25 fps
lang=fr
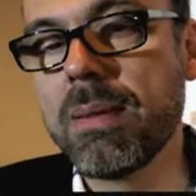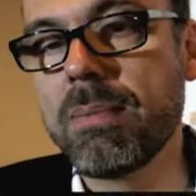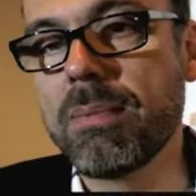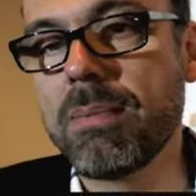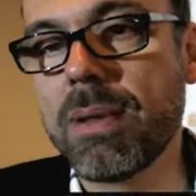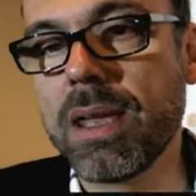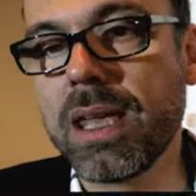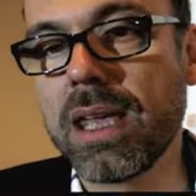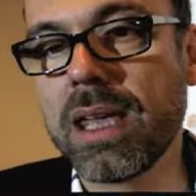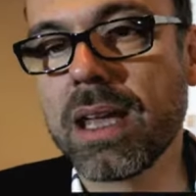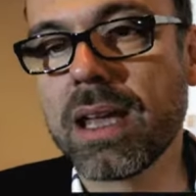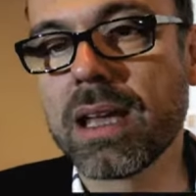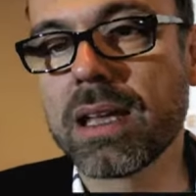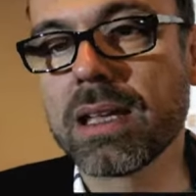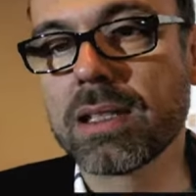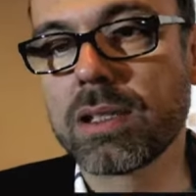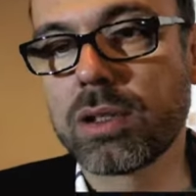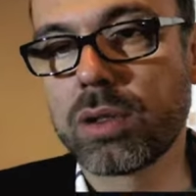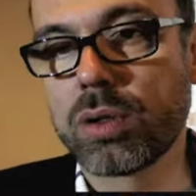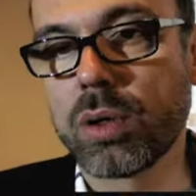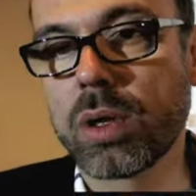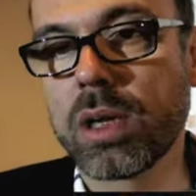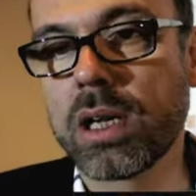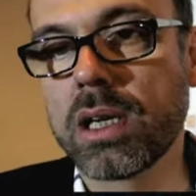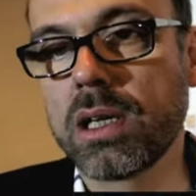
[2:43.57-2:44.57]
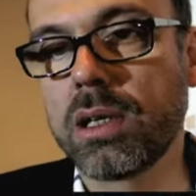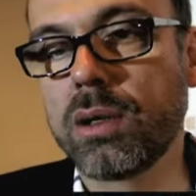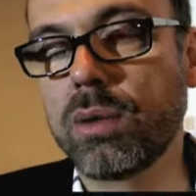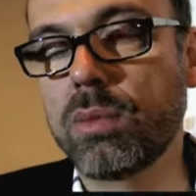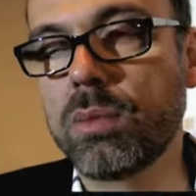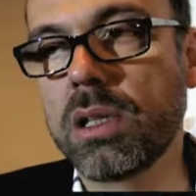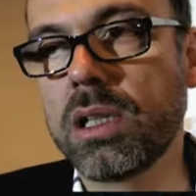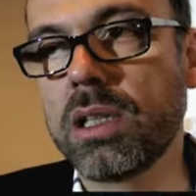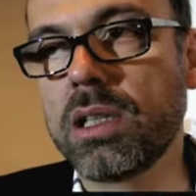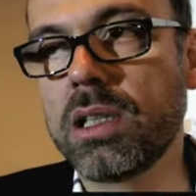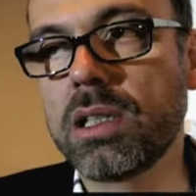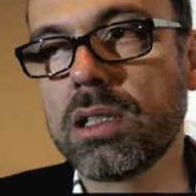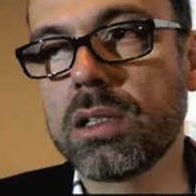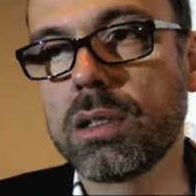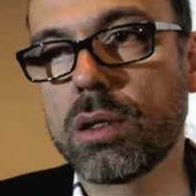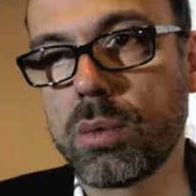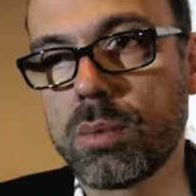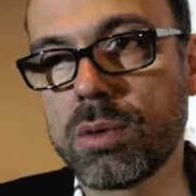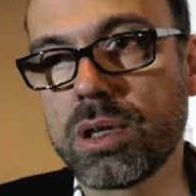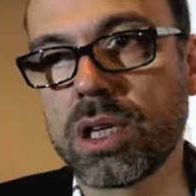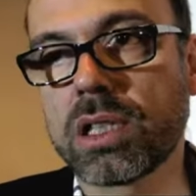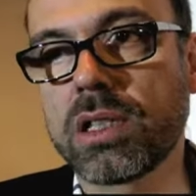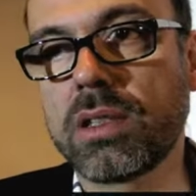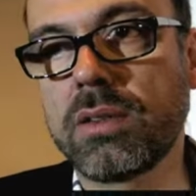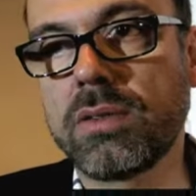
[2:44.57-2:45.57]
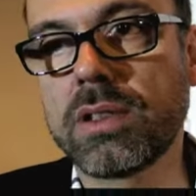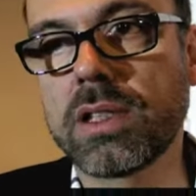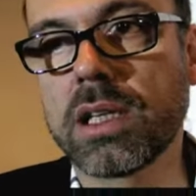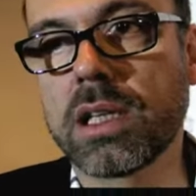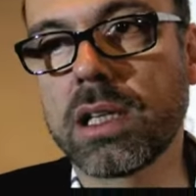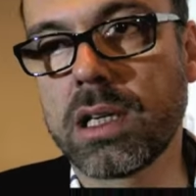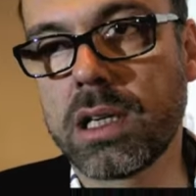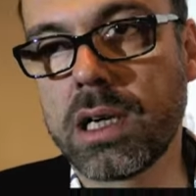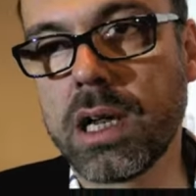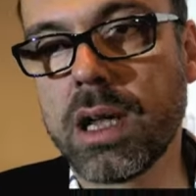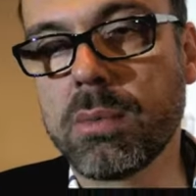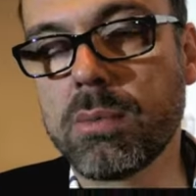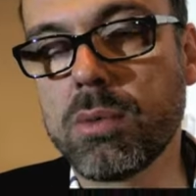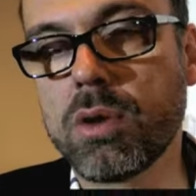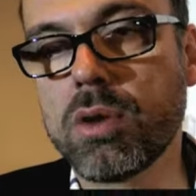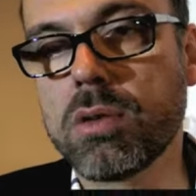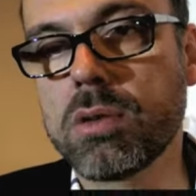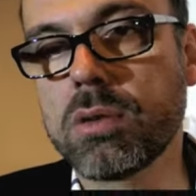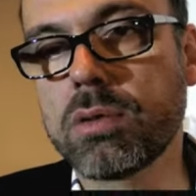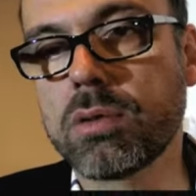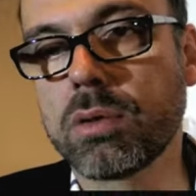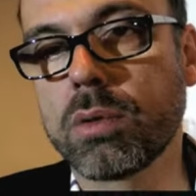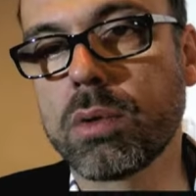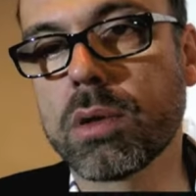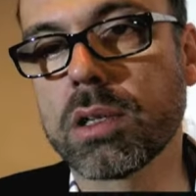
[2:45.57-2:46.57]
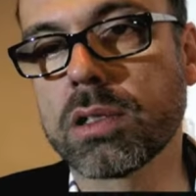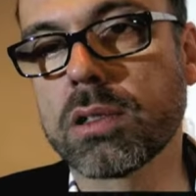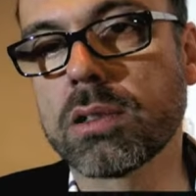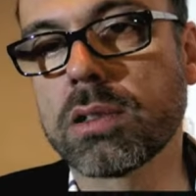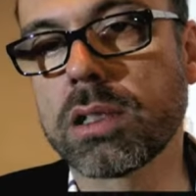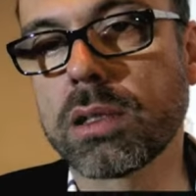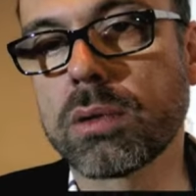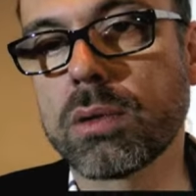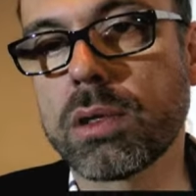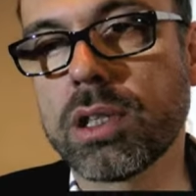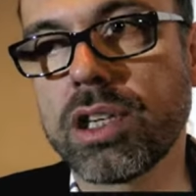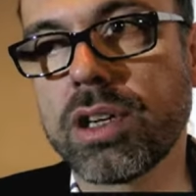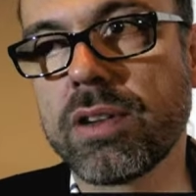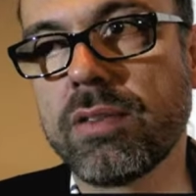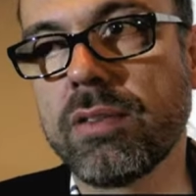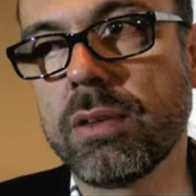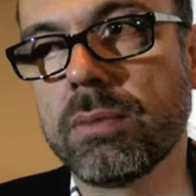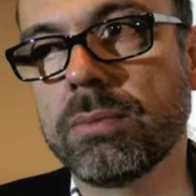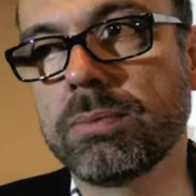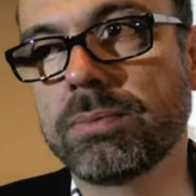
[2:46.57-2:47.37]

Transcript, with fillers: Mais euh, sur l'année 2010, l'objectif c'est clairement une croissance à trois chiffres.